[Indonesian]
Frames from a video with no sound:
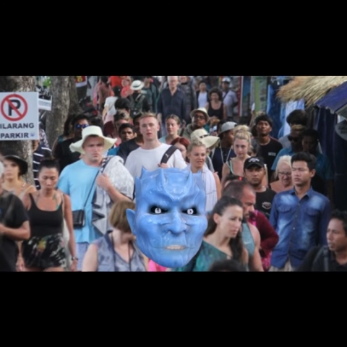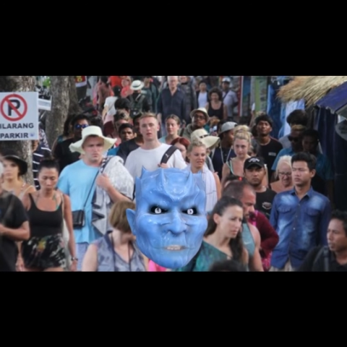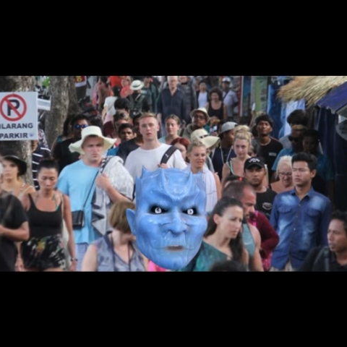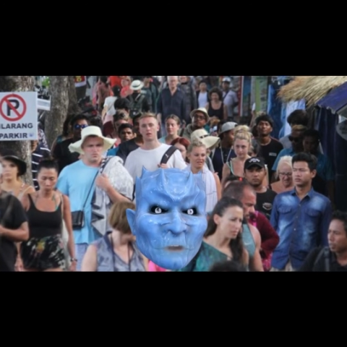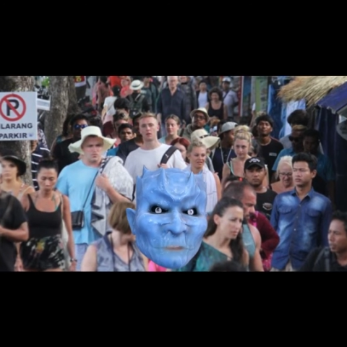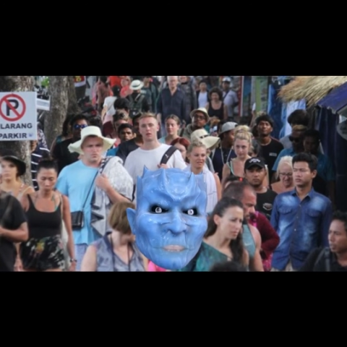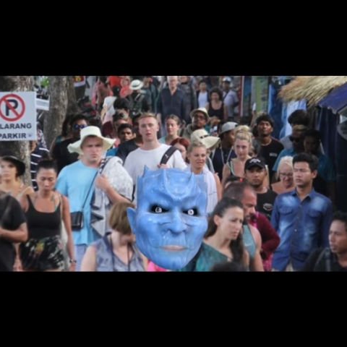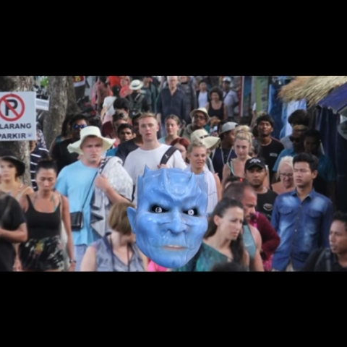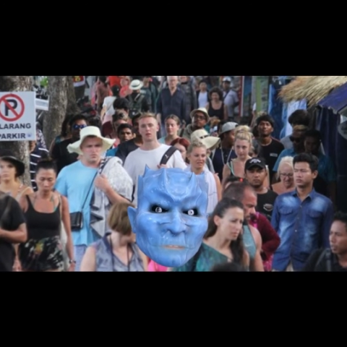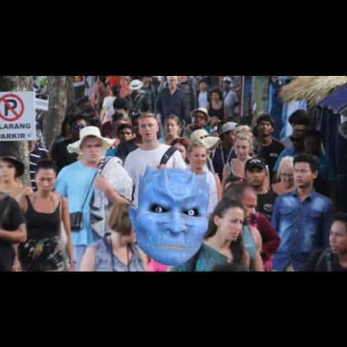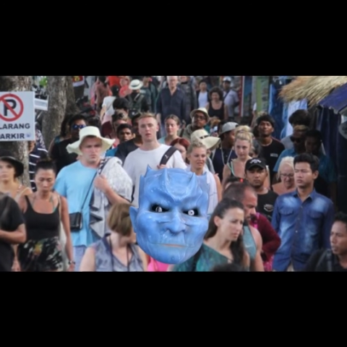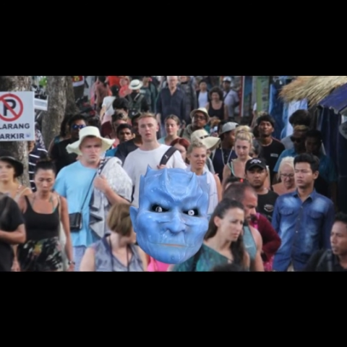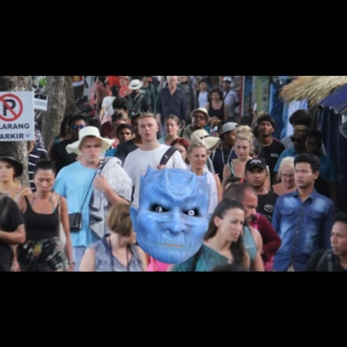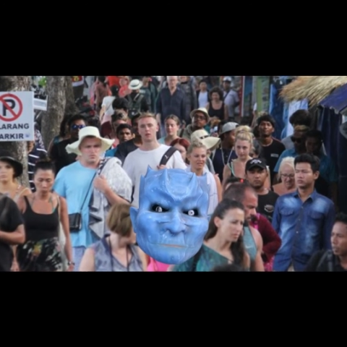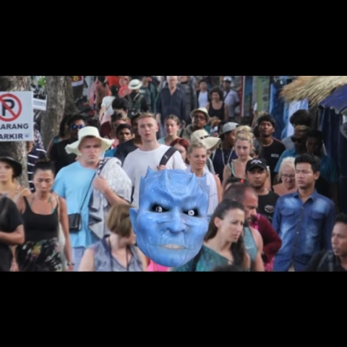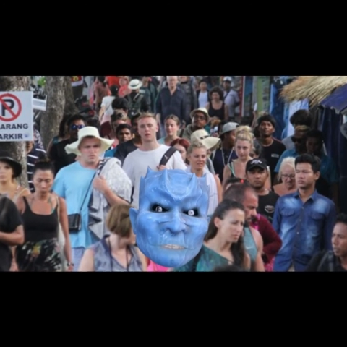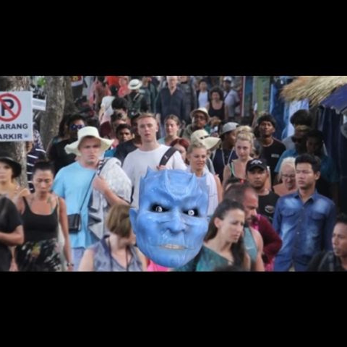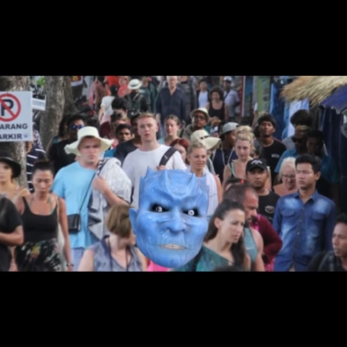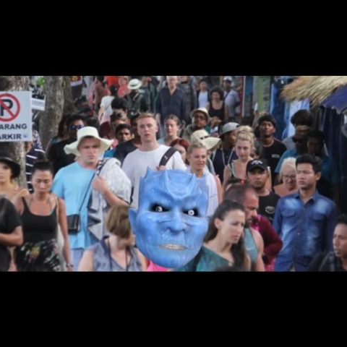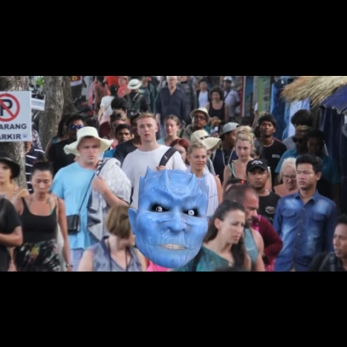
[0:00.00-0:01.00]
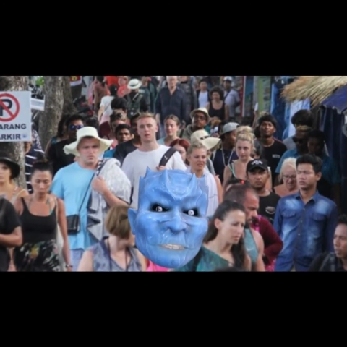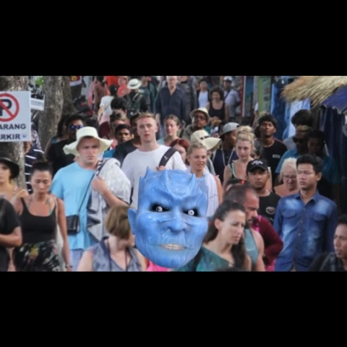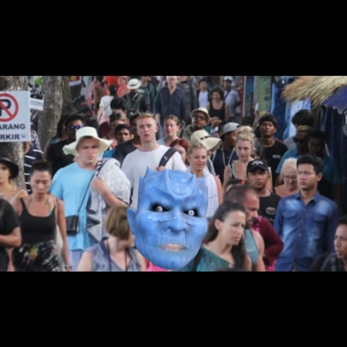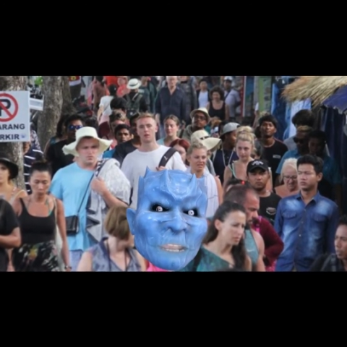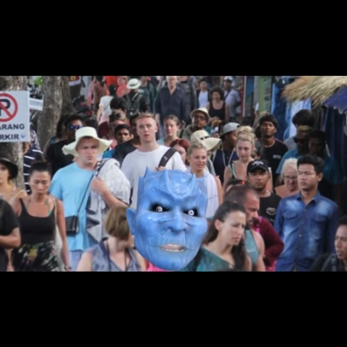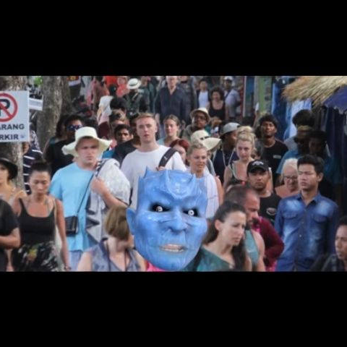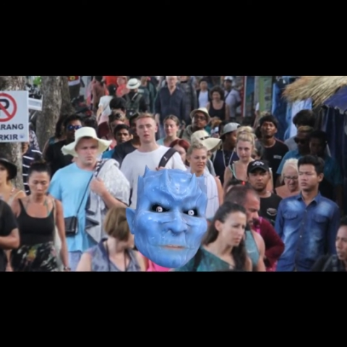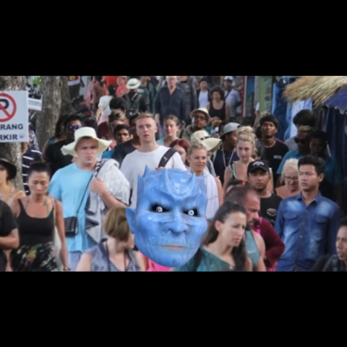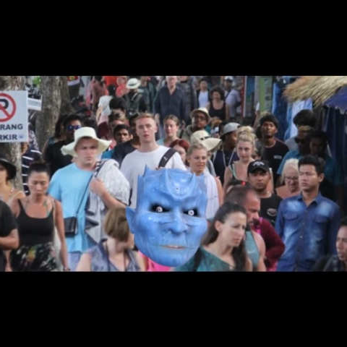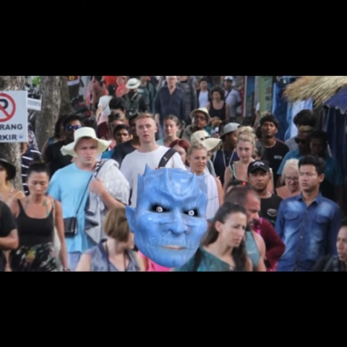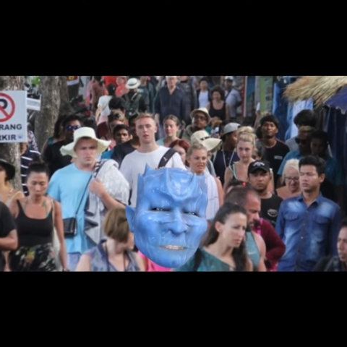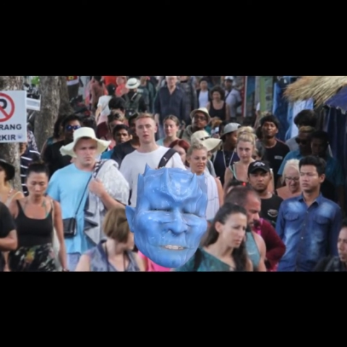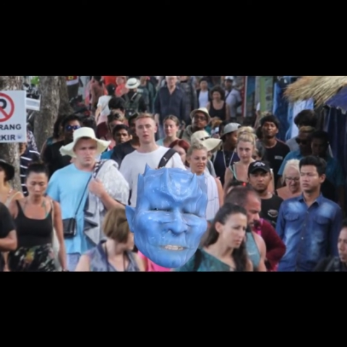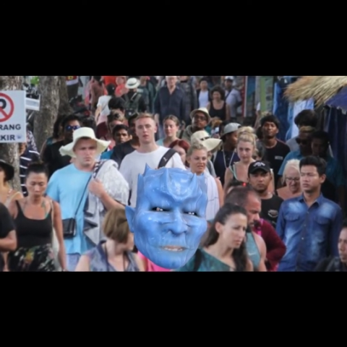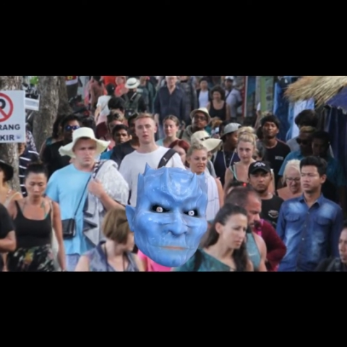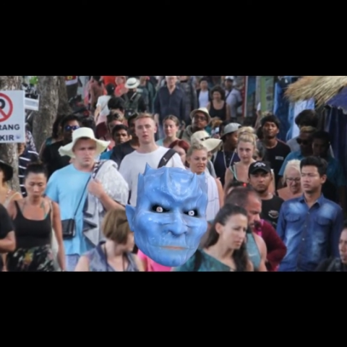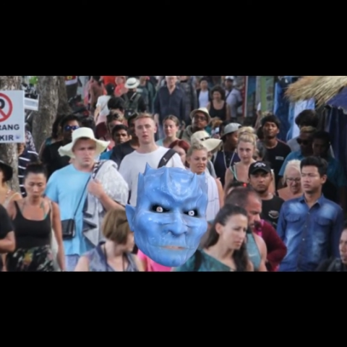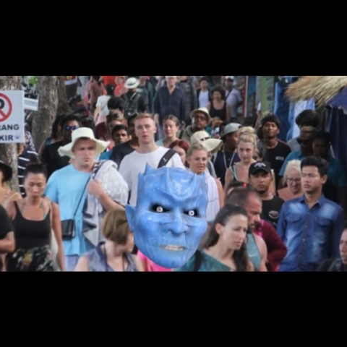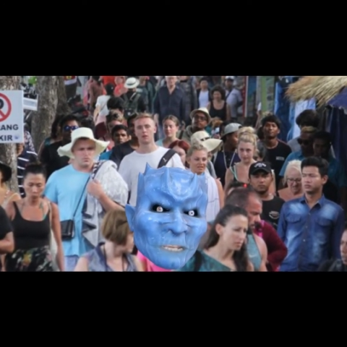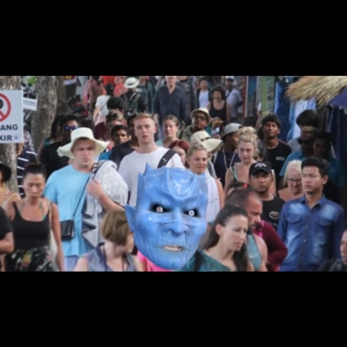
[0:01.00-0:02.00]
Oke. Okay? Sedangkan
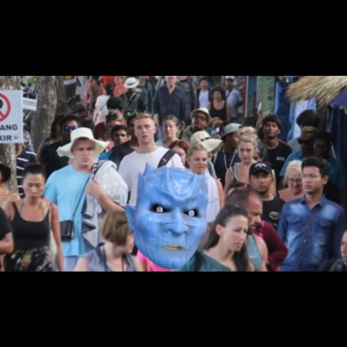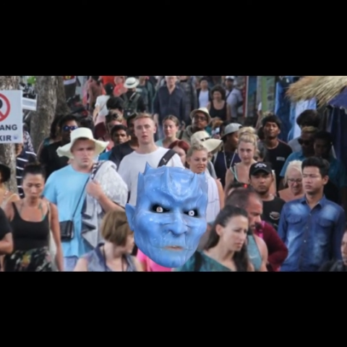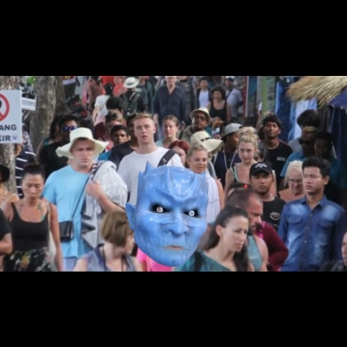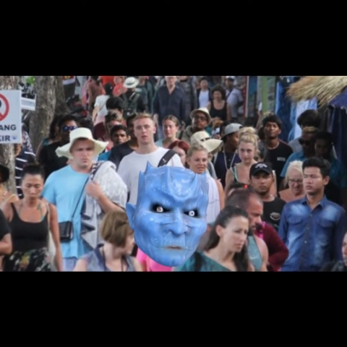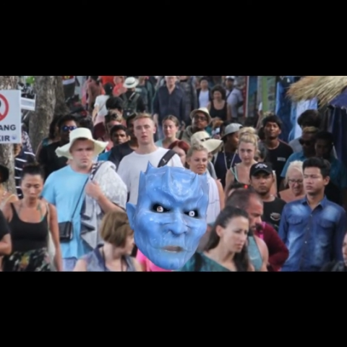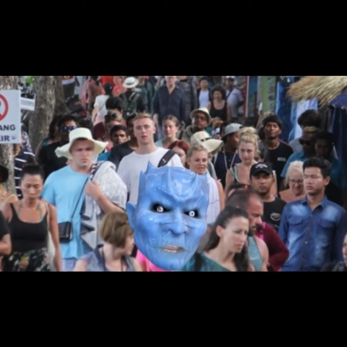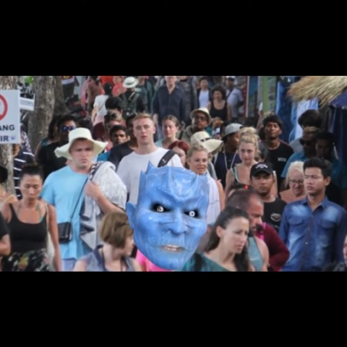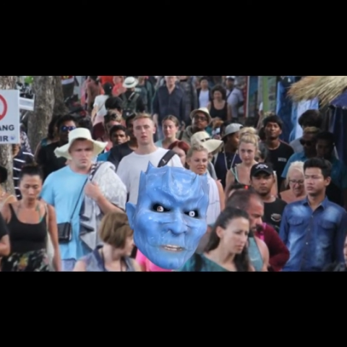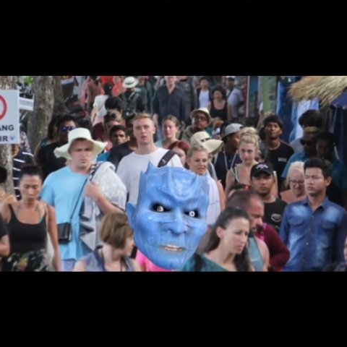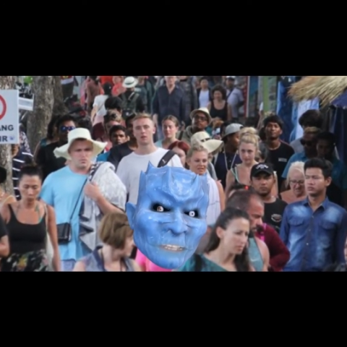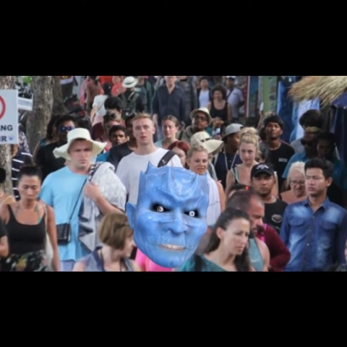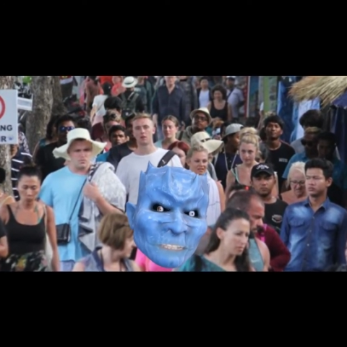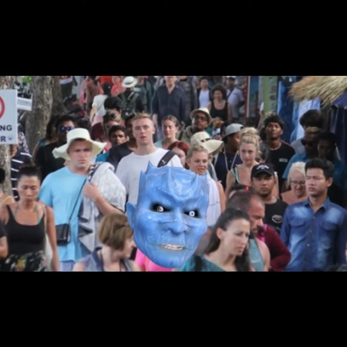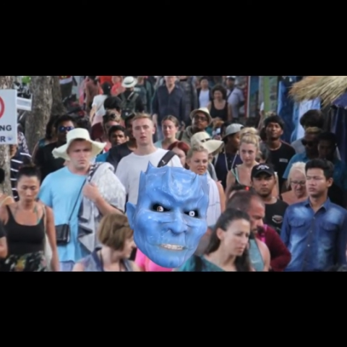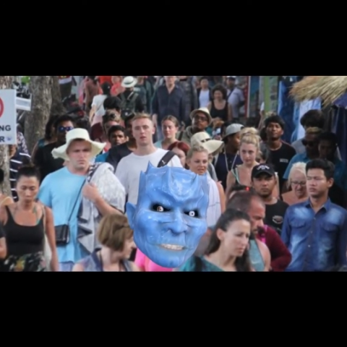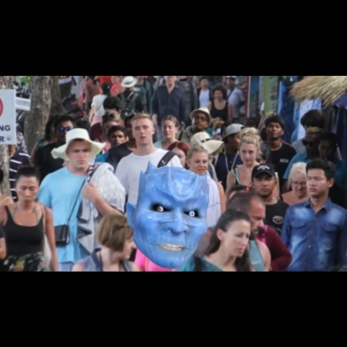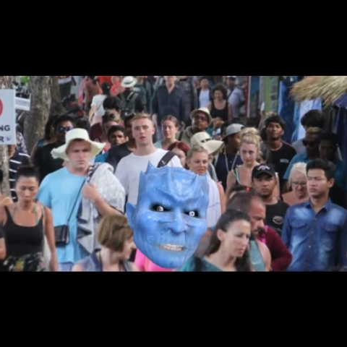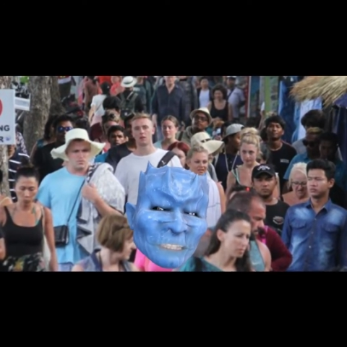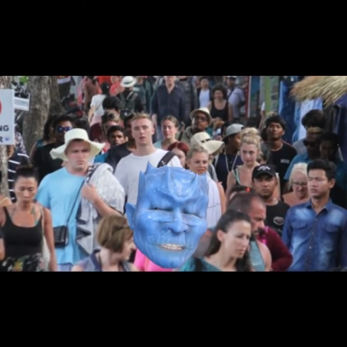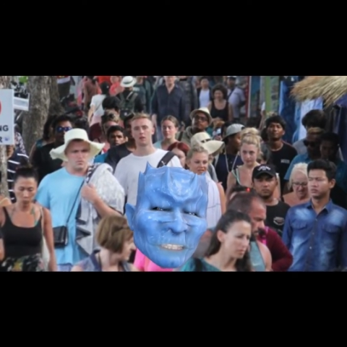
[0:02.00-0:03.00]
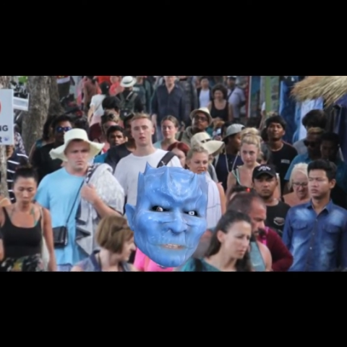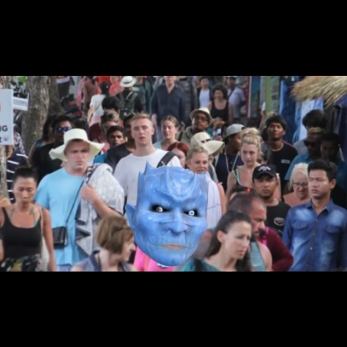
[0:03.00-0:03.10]
Vietnam dan Rwanda tercatat